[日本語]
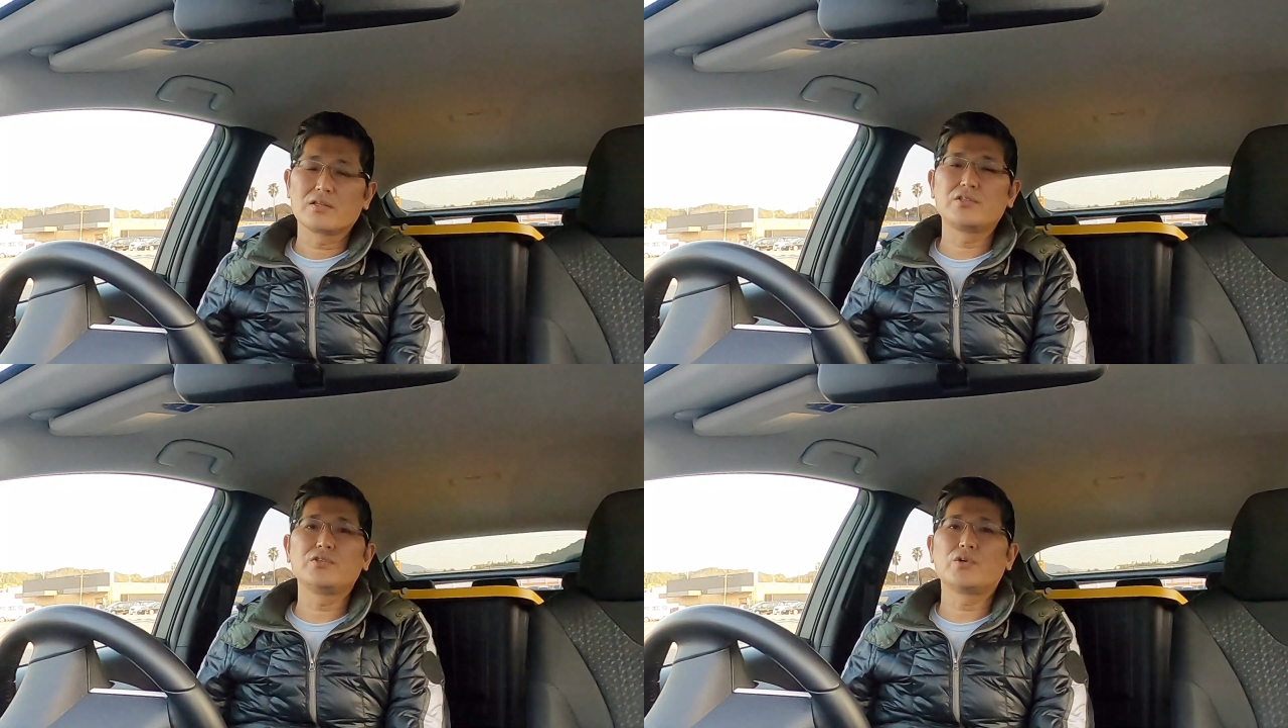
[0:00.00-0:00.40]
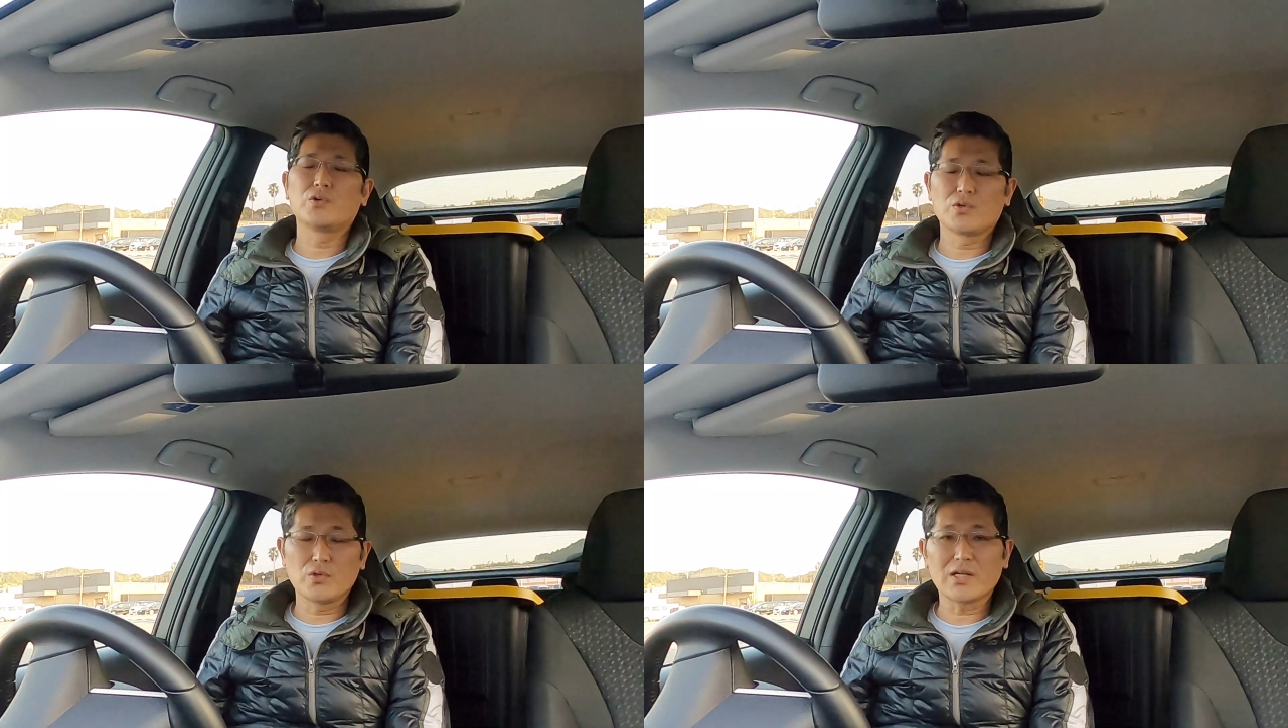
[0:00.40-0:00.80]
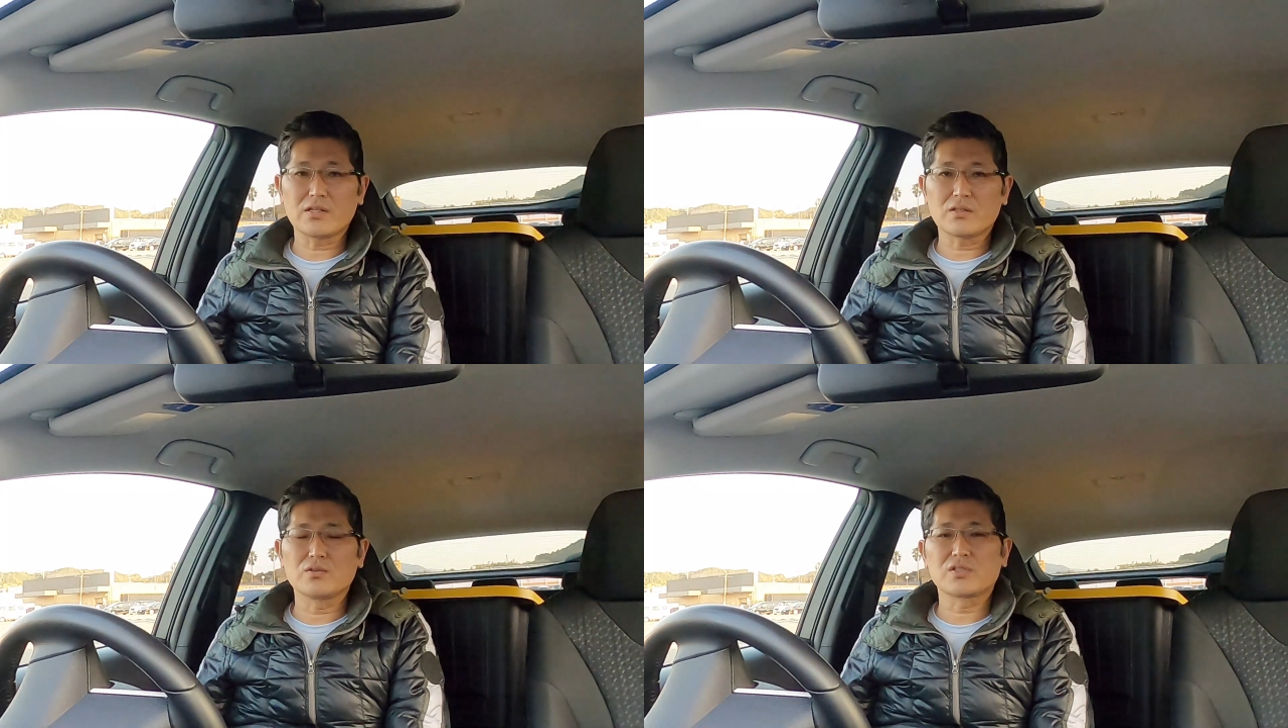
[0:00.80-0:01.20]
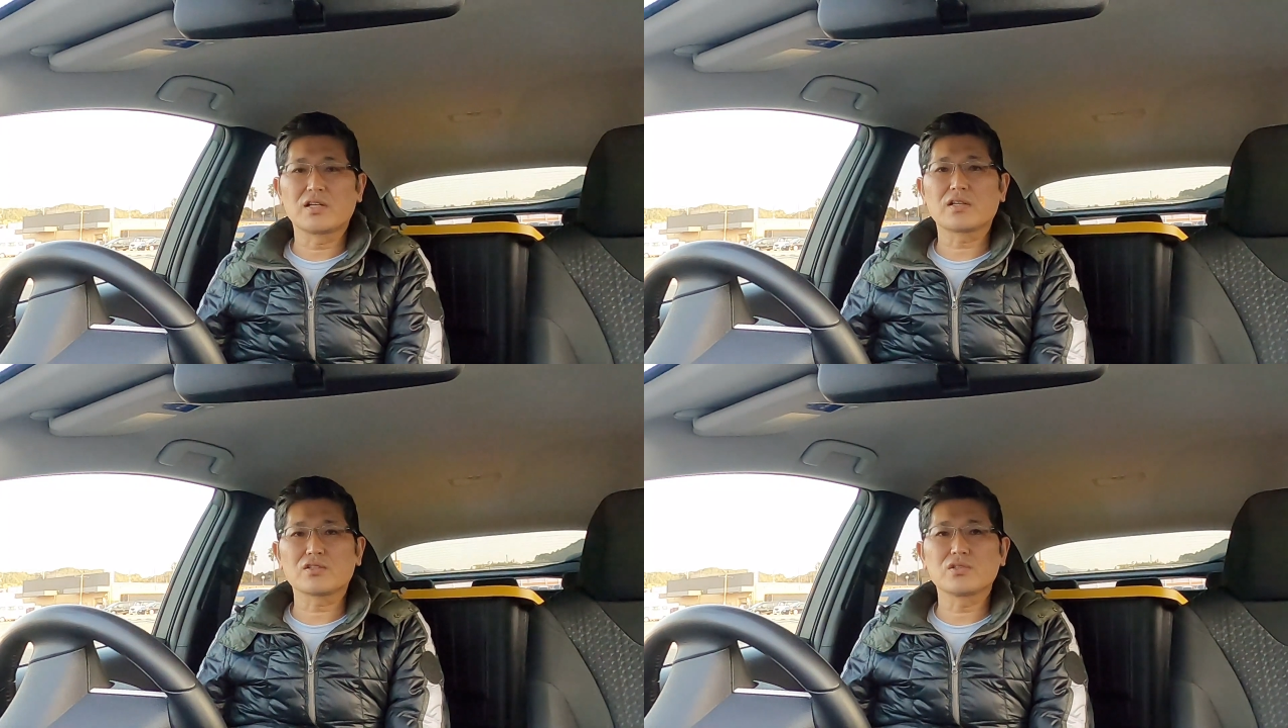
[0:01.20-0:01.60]
給料6割っていう
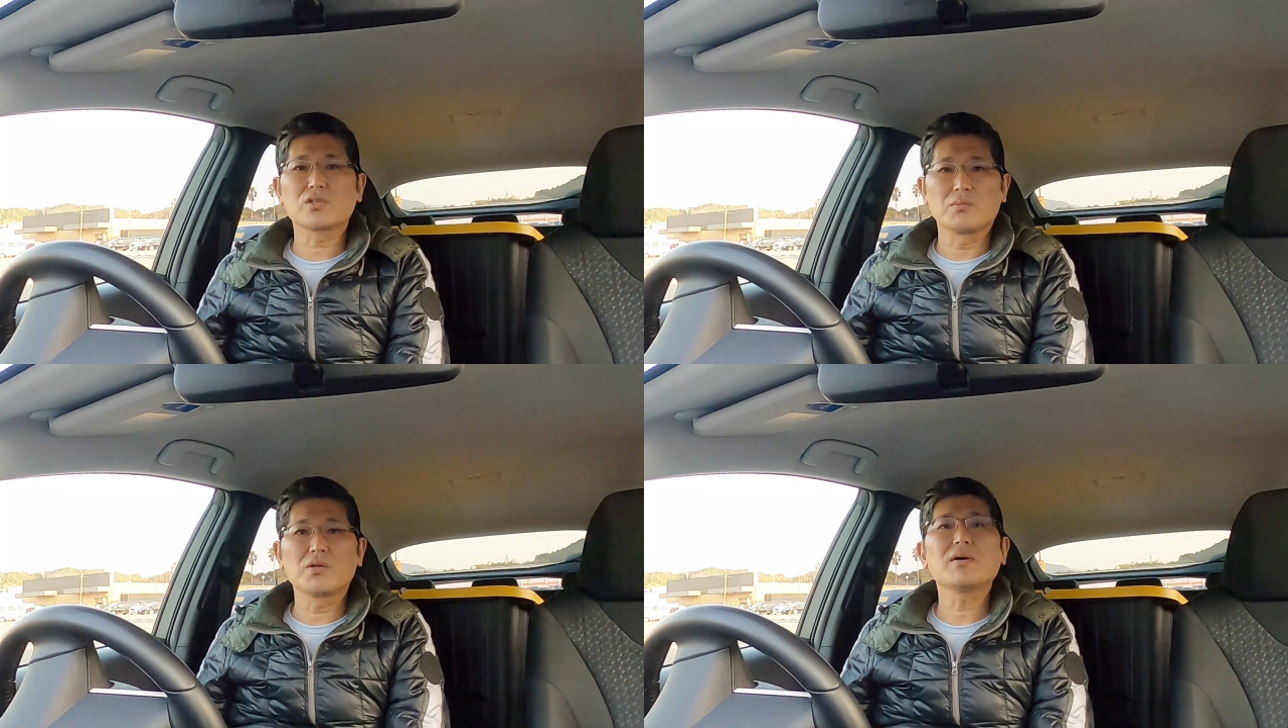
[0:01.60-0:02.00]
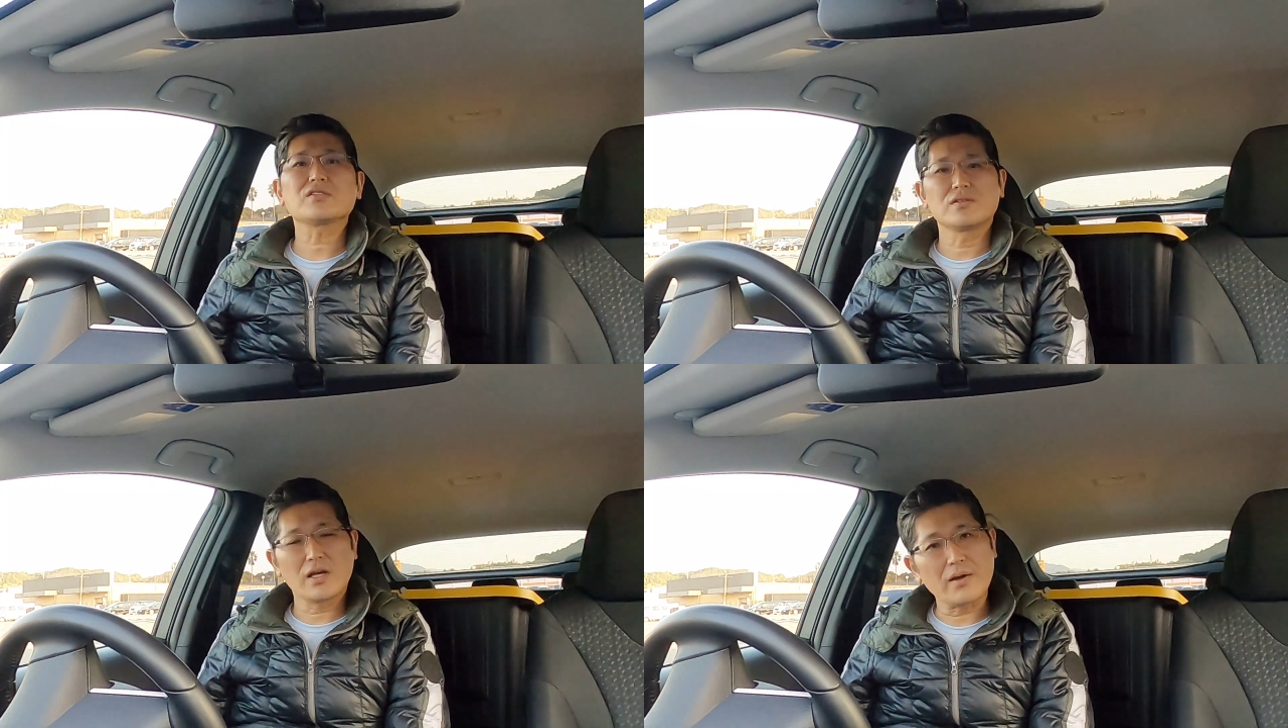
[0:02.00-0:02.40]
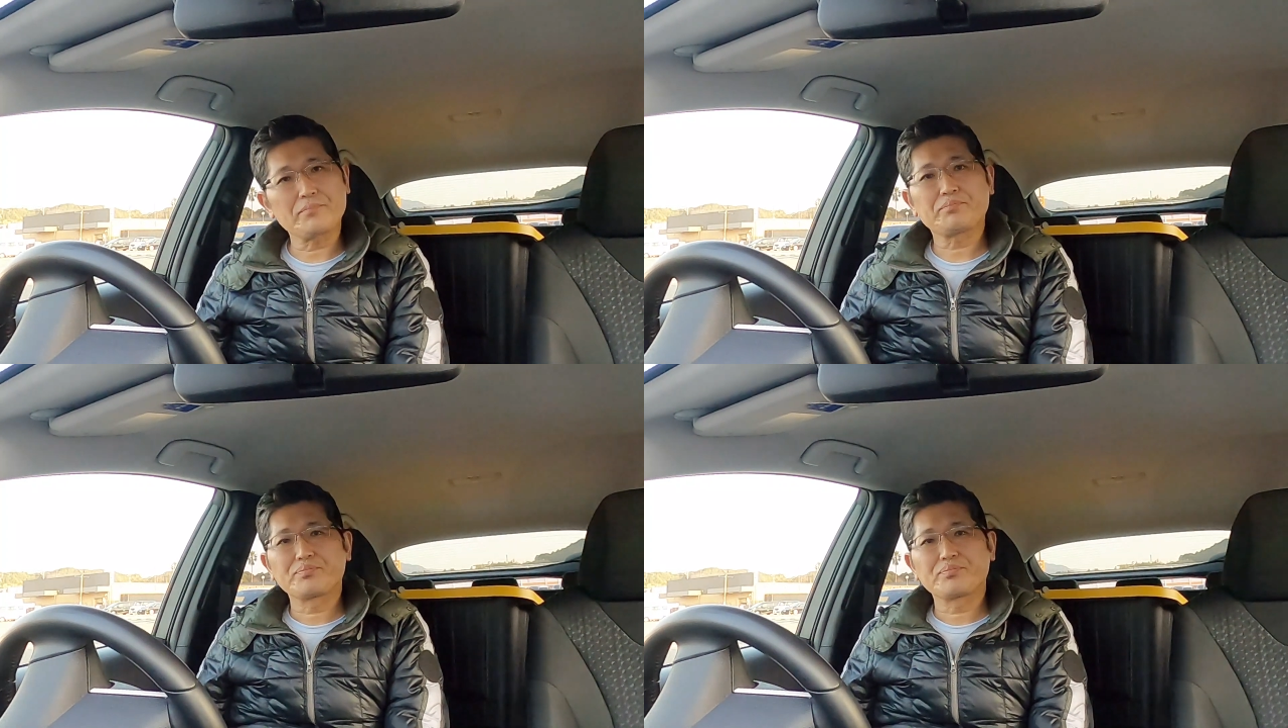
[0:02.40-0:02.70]
選択すると思いますね。